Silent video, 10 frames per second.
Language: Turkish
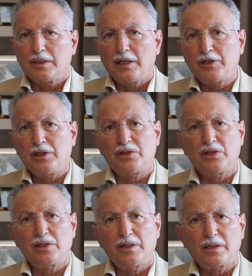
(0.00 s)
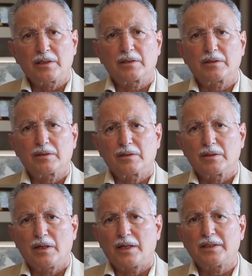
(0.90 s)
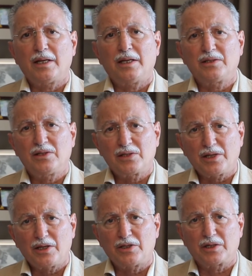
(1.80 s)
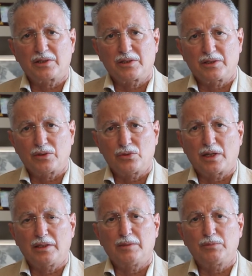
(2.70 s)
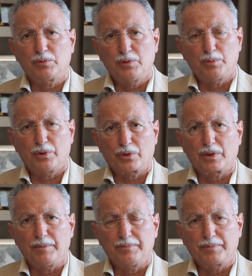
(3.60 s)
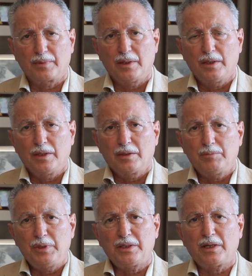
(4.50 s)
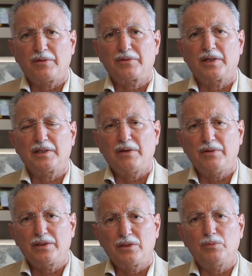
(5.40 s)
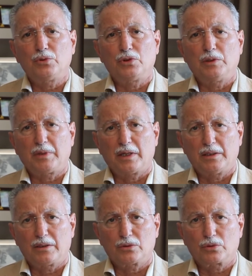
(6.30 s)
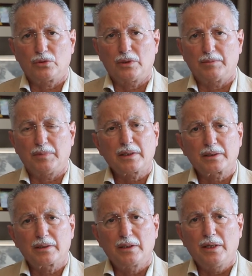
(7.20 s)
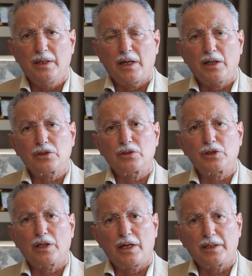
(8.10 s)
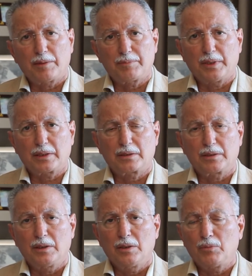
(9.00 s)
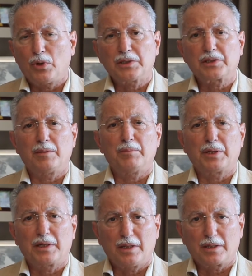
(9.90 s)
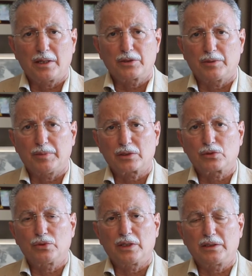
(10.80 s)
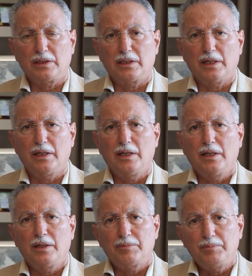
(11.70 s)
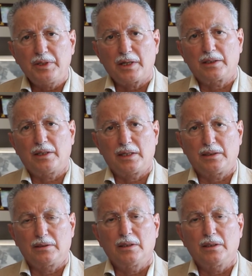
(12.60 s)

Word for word: Eşitsizlik, adaletsizlik içerisinde düzenlenmiş bir program, bir taraftan devletin bütün imkanlarını kullanmak, açılışlar yapmak, muazzam paralar harcamak suretiyle bir aday